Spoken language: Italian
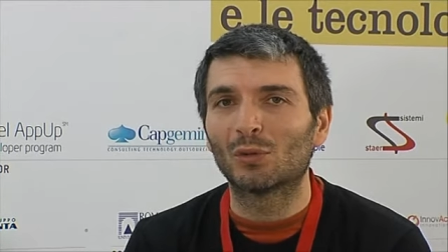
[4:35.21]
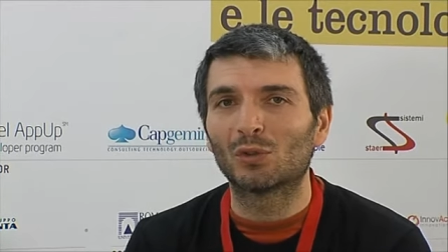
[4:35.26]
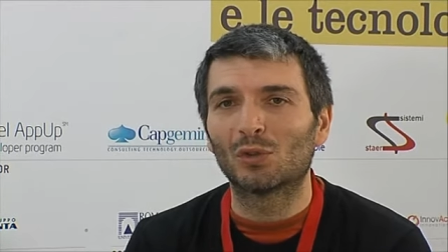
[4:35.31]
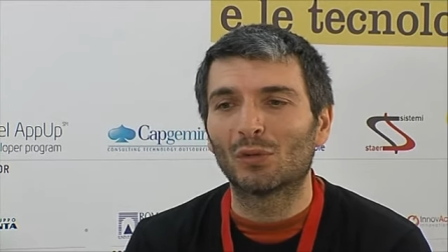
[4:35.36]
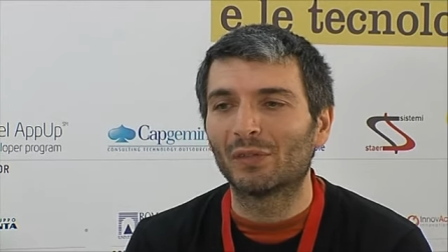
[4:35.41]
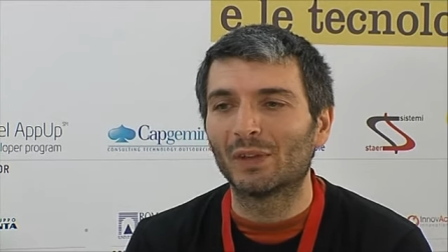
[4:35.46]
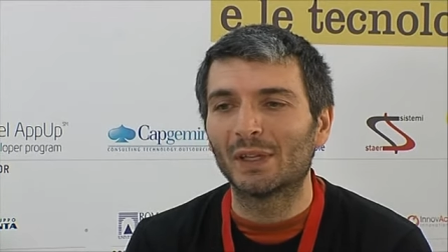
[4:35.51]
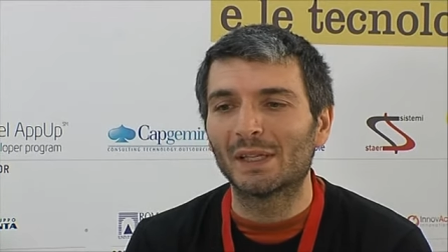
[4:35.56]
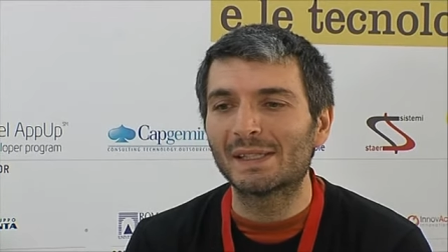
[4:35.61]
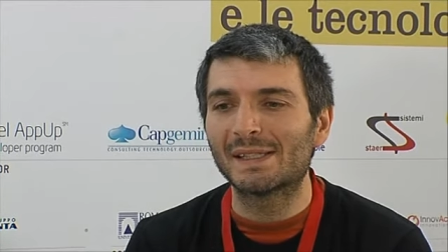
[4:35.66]

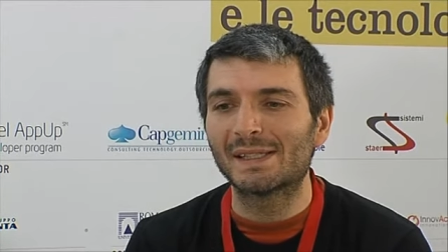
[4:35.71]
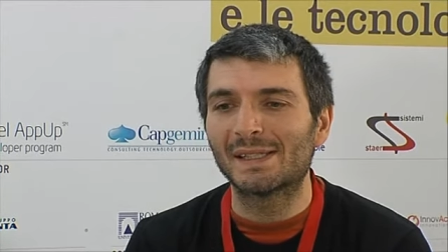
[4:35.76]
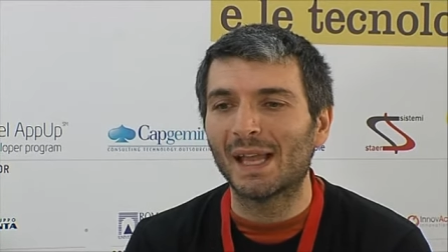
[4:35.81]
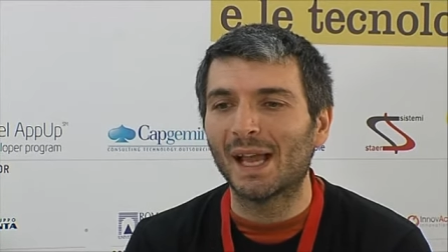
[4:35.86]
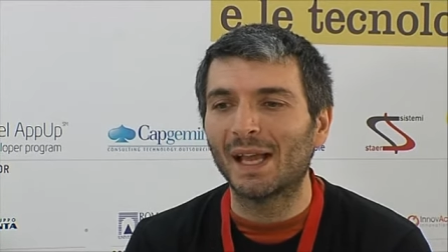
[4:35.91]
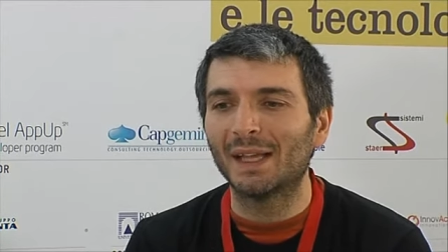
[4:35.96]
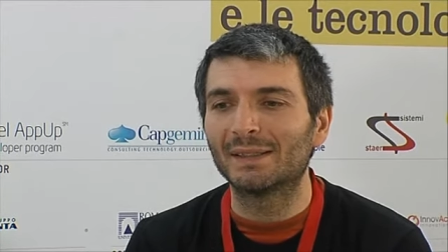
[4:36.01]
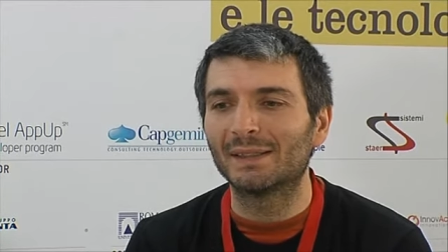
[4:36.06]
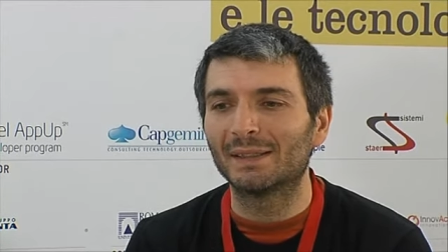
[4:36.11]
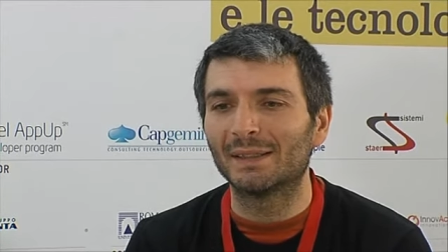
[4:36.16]

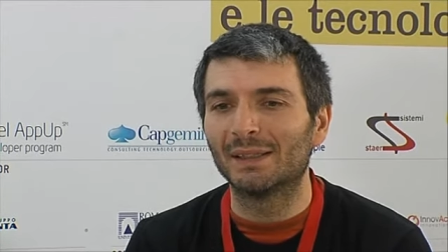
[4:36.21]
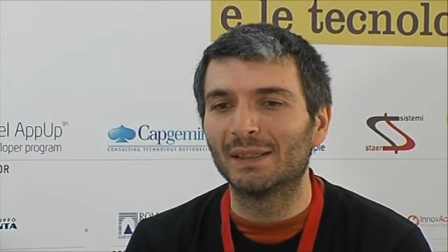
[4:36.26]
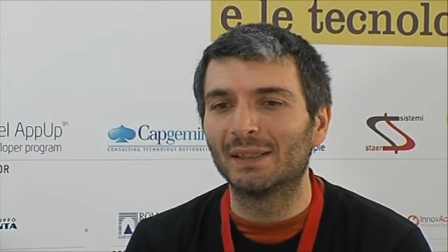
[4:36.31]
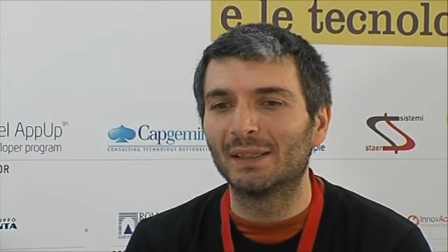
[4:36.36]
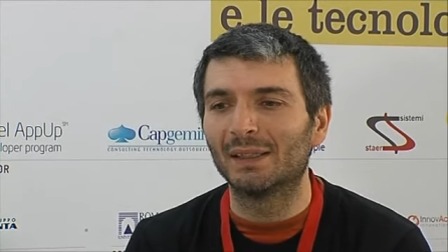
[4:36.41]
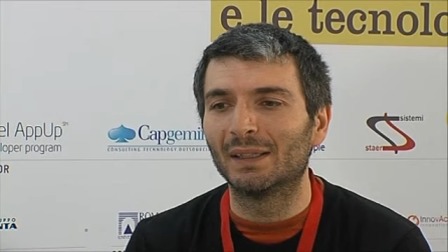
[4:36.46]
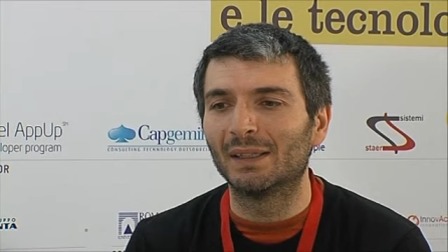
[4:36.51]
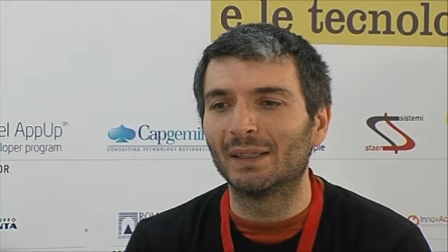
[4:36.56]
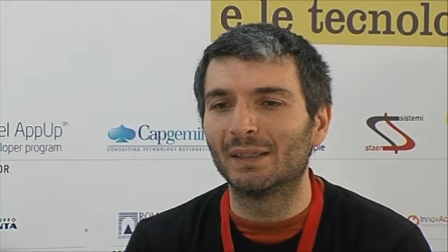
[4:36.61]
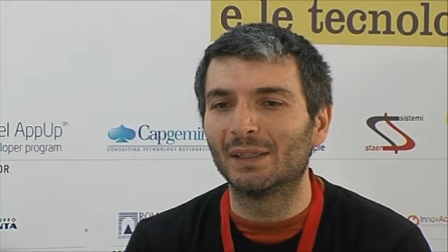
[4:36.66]

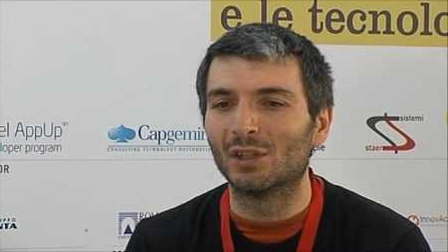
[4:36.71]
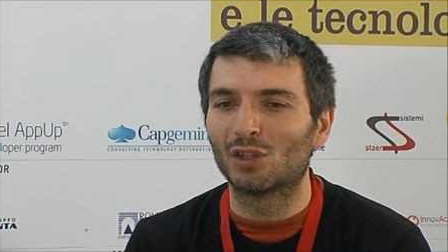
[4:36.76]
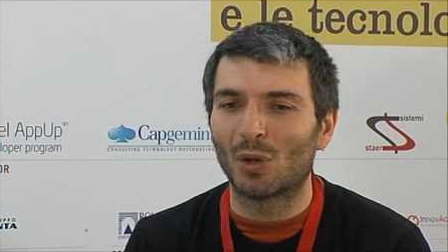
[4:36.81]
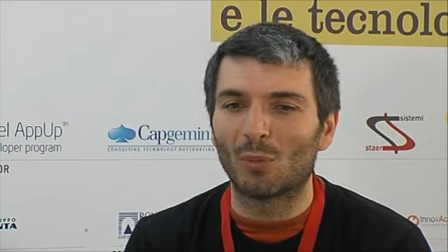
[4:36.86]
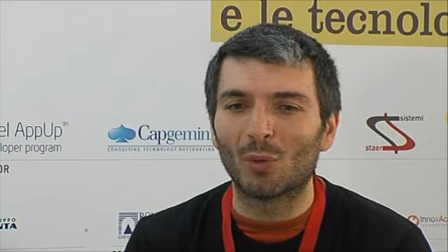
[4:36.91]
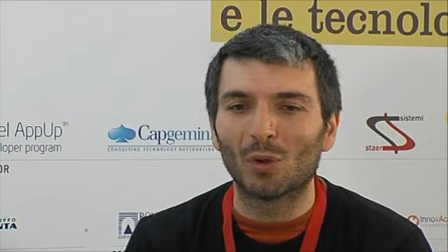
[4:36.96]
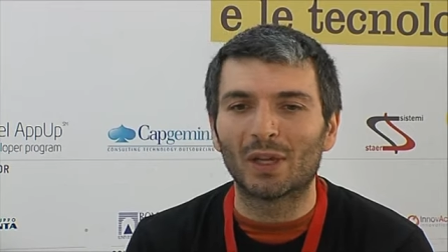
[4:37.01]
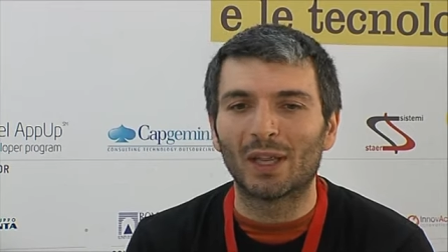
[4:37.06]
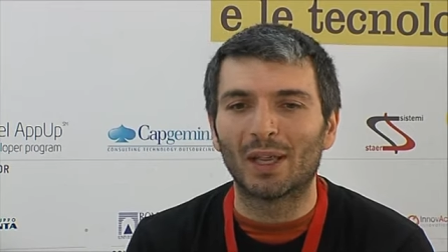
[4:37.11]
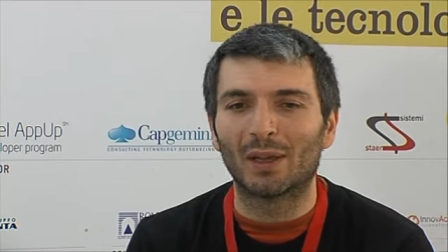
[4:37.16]
autofinanziati,
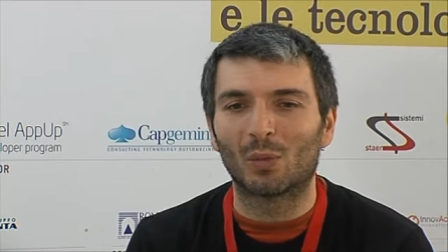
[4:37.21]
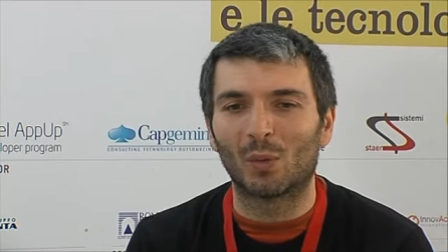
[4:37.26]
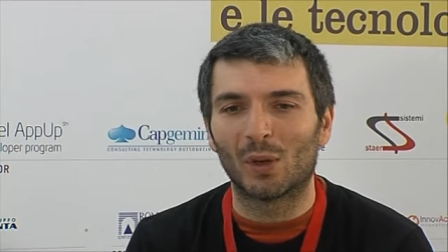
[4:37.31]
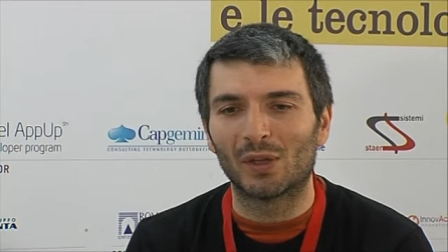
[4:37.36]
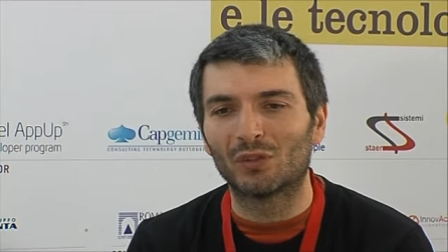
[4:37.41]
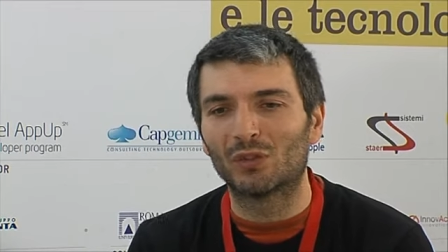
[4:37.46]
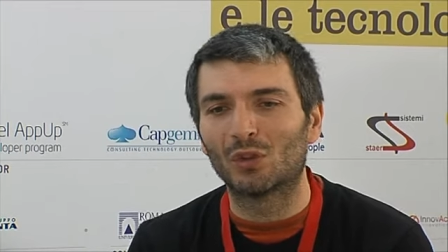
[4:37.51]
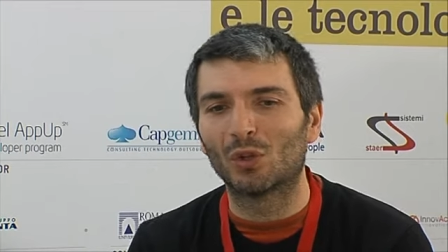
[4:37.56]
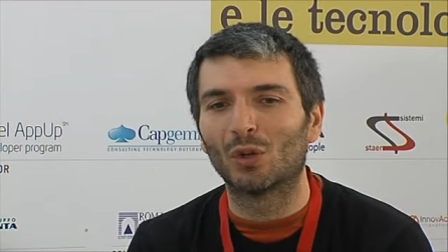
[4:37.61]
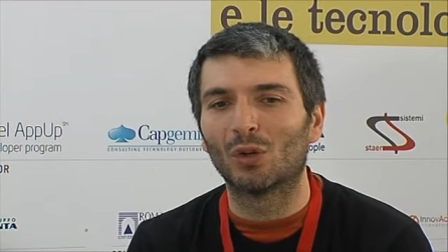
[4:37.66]
diciamo che
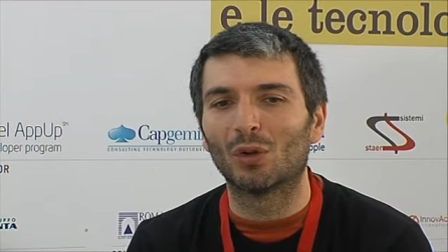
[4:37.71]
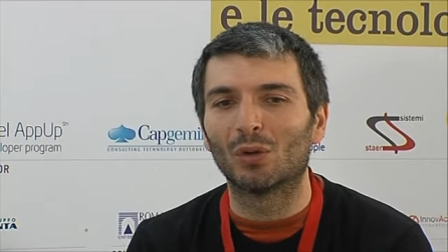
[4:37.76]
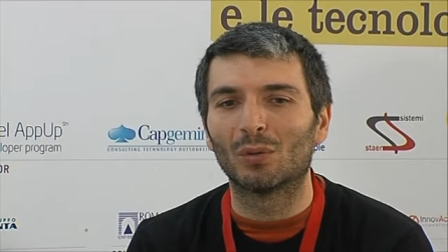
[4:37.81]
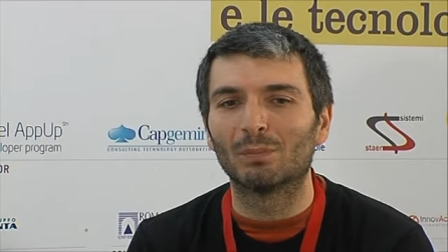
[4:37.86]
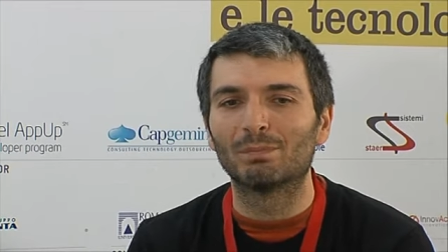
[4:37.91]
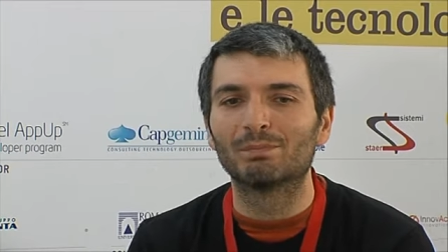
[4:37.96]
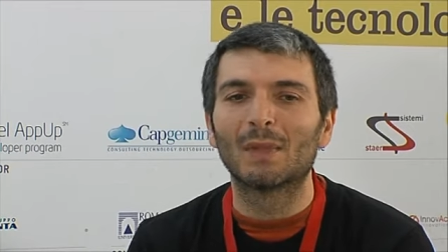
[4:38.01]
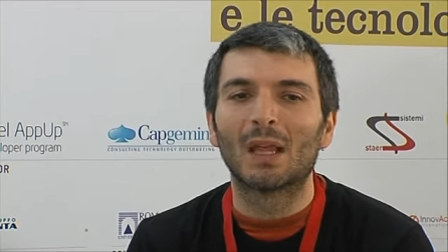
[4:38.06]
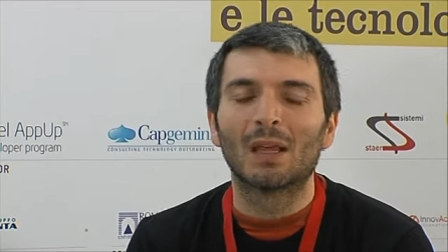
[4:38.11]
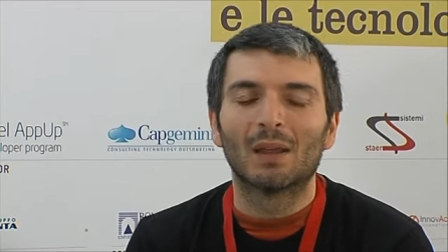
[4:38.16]

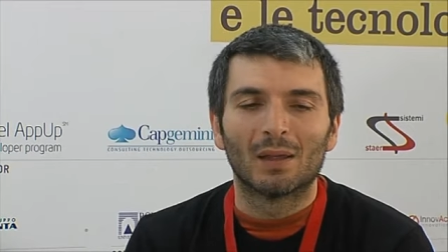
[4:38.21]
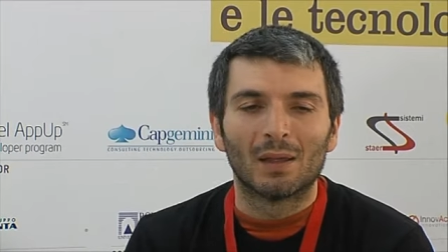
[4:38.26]
questo